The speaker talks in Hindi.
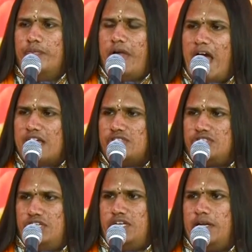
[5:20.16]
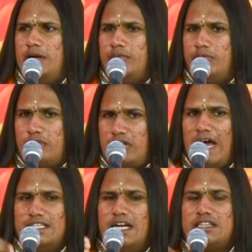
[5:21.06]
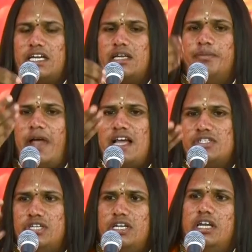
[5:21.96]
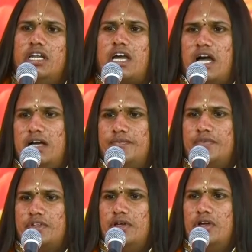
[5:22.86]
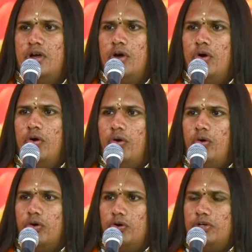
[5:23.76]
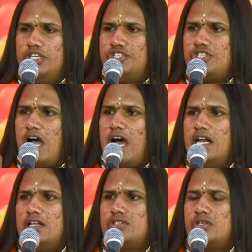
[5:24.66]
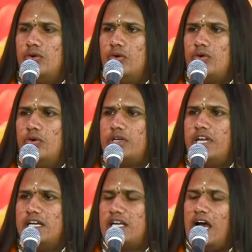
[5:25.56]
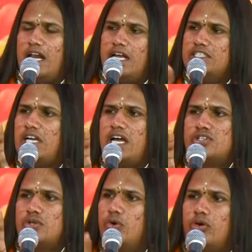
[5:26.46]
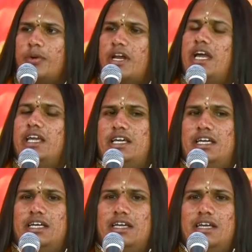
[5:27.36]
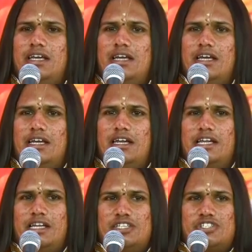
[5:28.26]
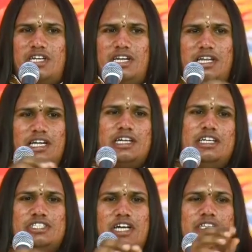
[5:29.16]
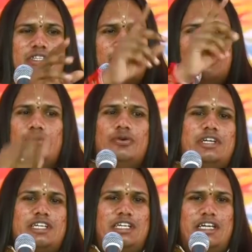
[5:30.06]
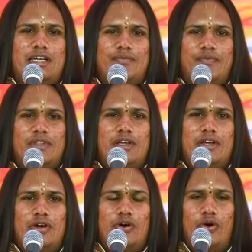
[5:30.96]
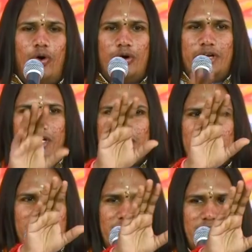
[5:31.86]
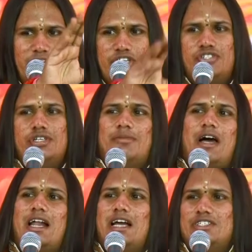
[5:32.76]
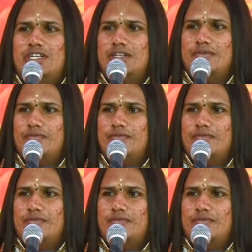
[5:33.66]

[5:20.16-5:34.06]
व्यास जी के कहा जाता है कि व्यास जी ने लिखा उन्होंने चार श्लोकों के अठारह हजार श्लोक बनाए हैं लेकिन इसकी लेखनी जानते कि उन्होंने की है गौरी नंदन गणेश जी महाराज ने